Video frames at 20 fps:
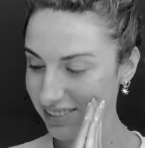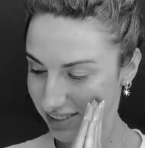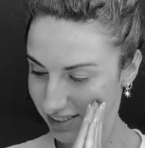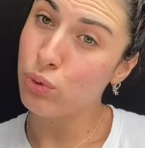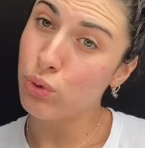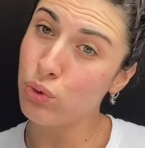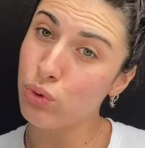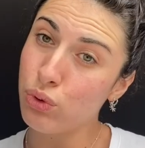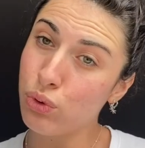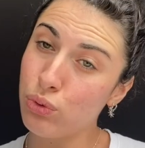
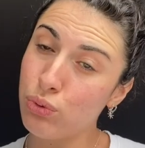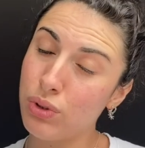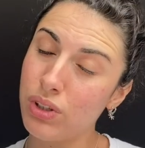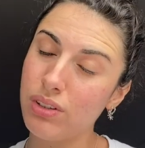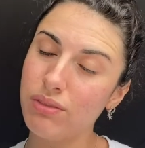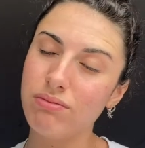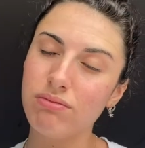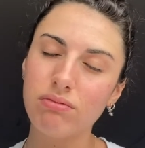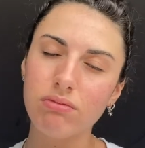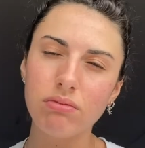Aujourd'hui,
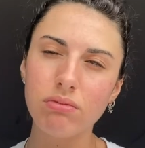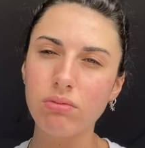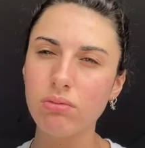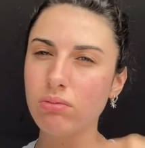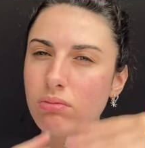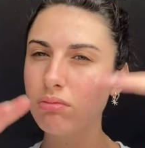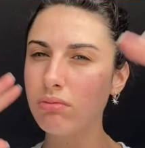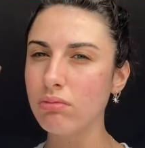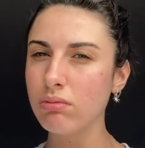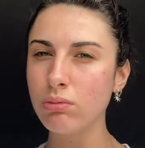
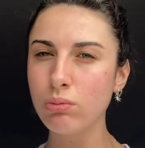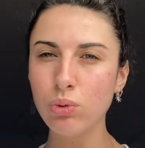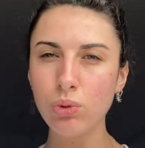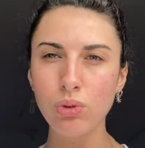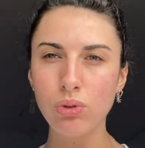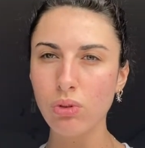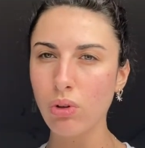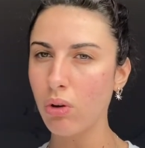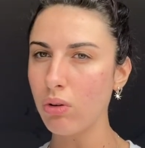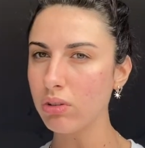
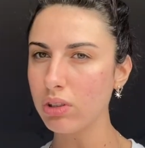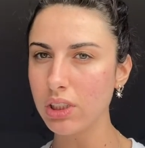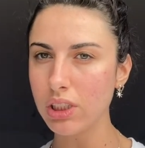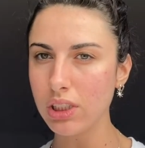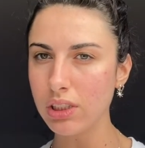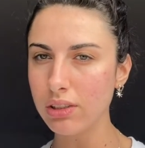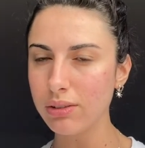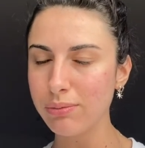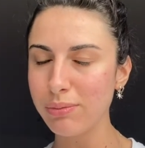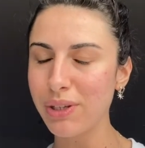mood
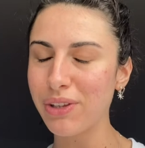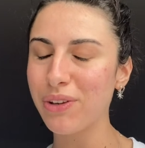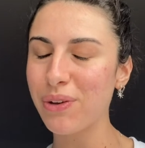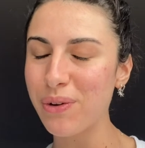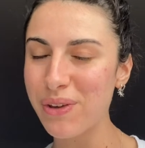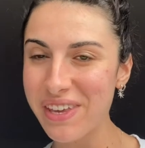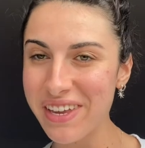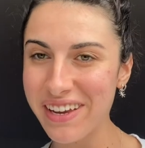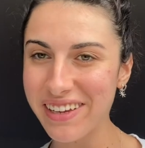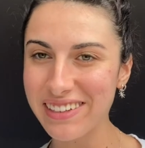tranquille, parce que
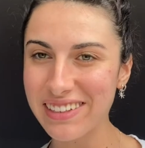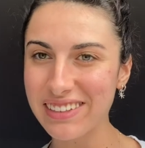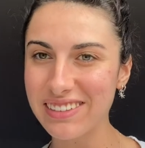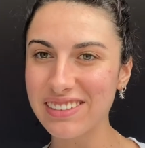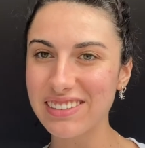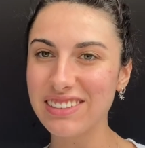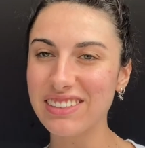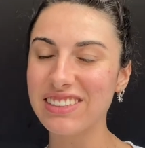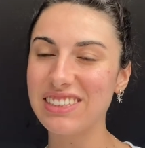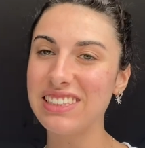hier,
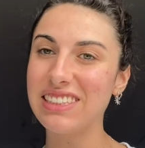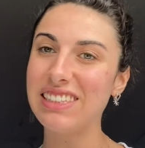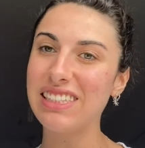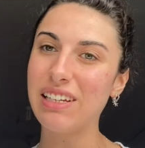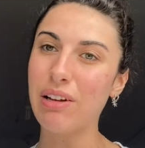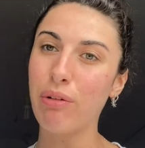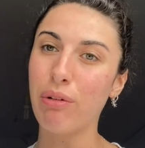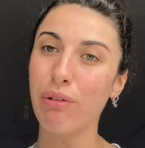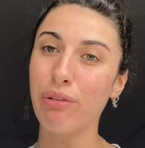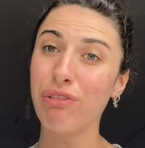
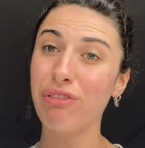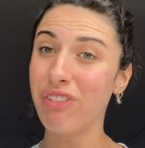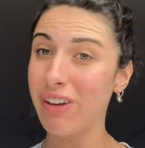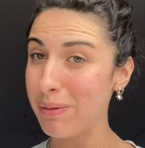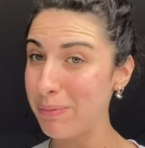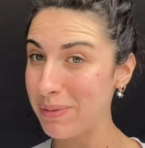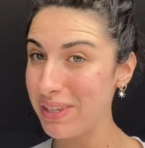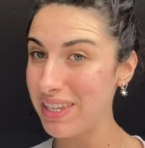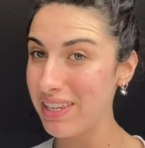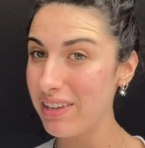j'étais en
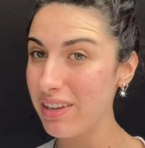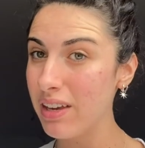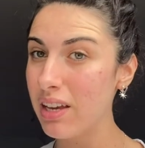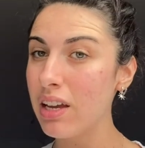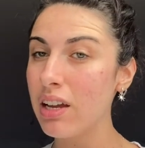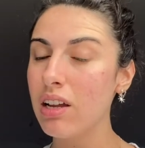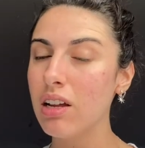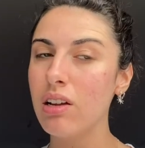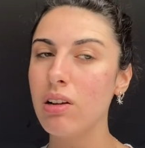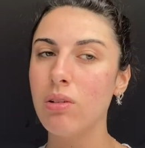famille,
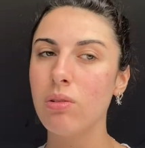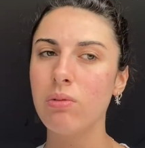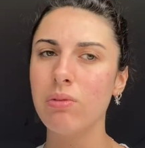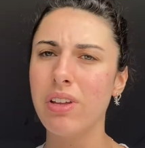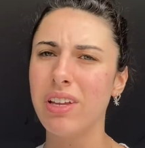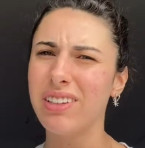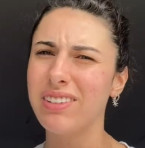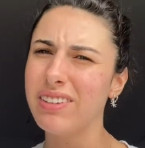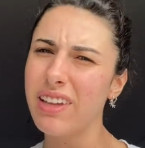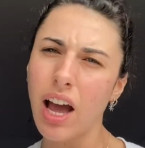on
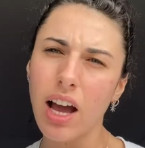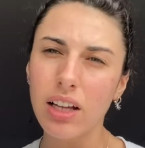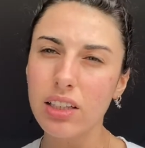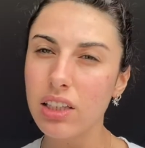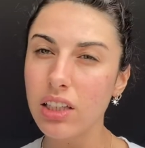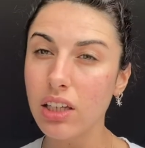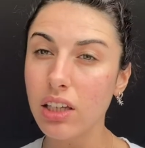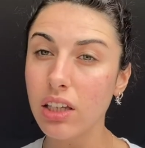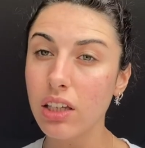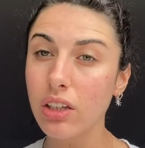a
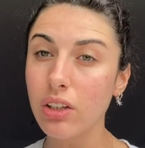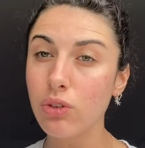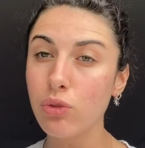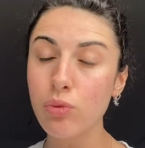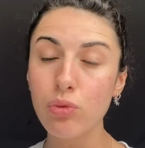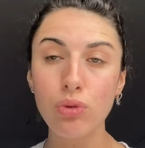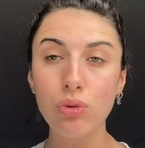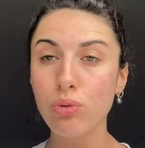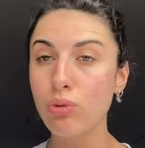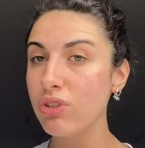tardé, je
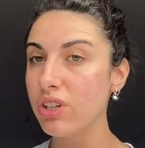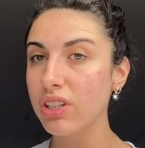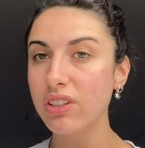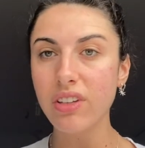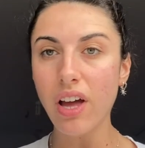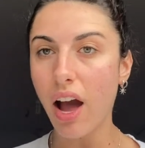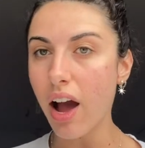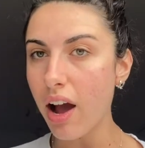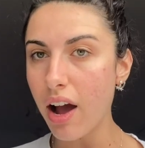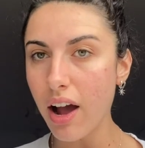me suis couchée
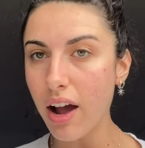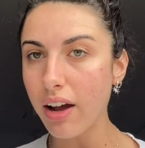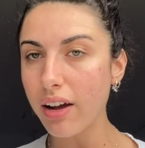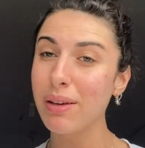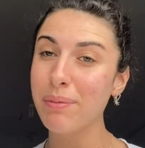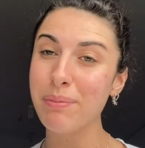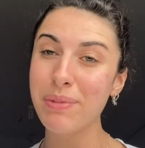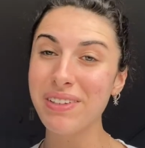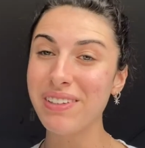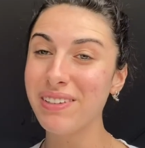tard,
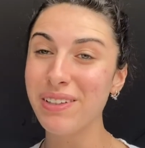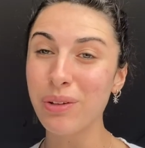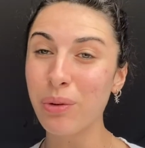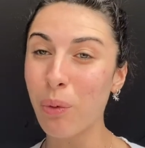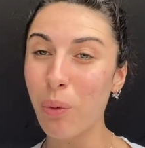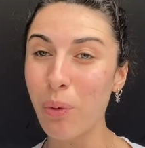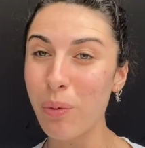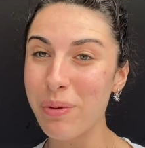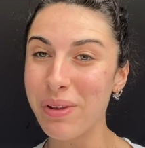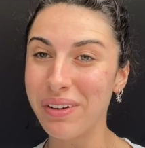mais c'était
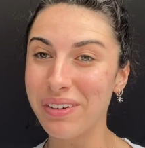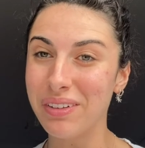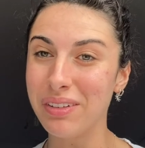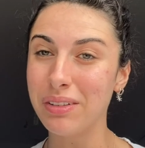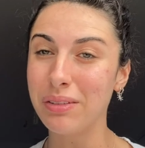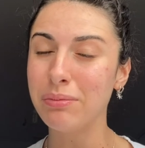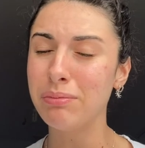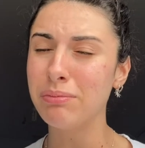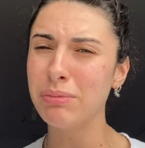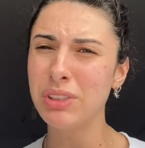trop
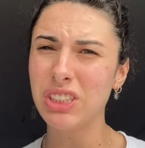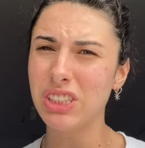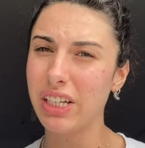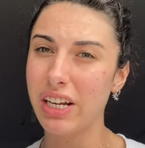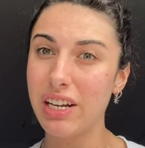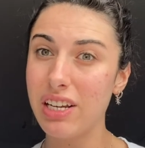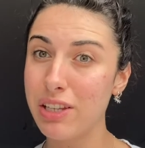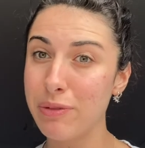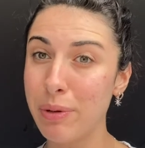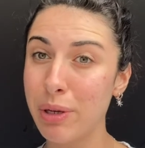bien, mais je
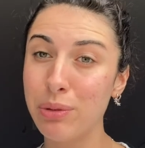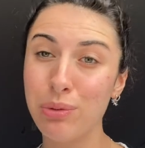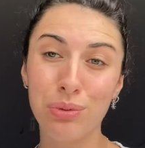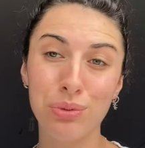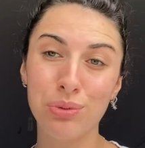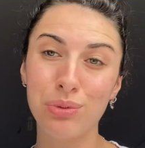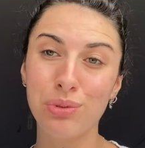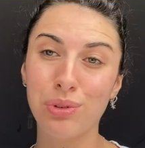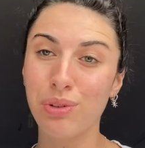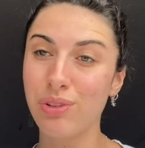réalise pas du
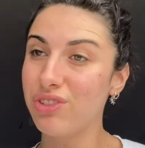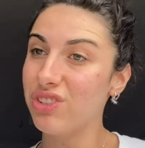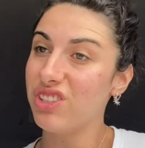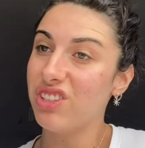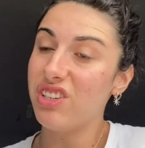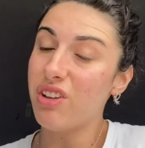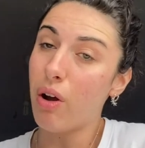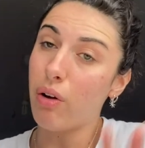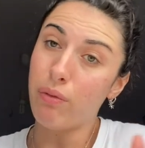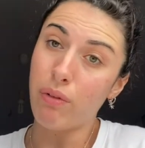tout que je
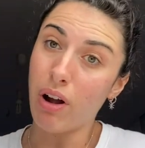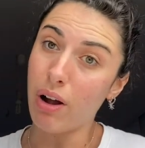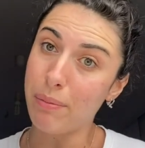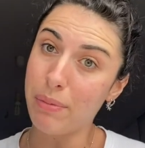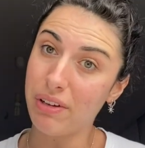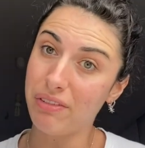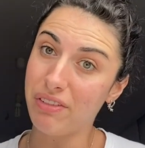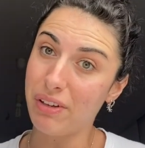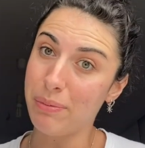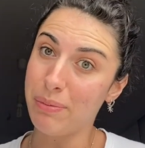dis au revoir à
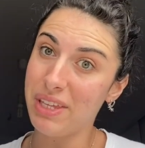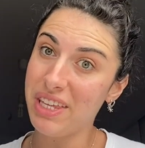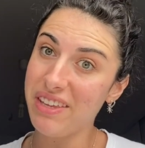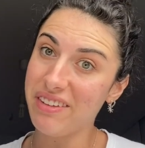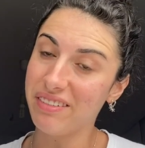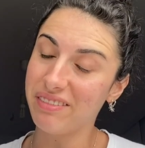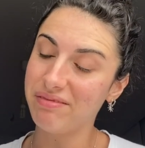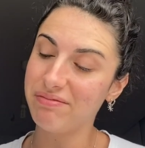ma famille.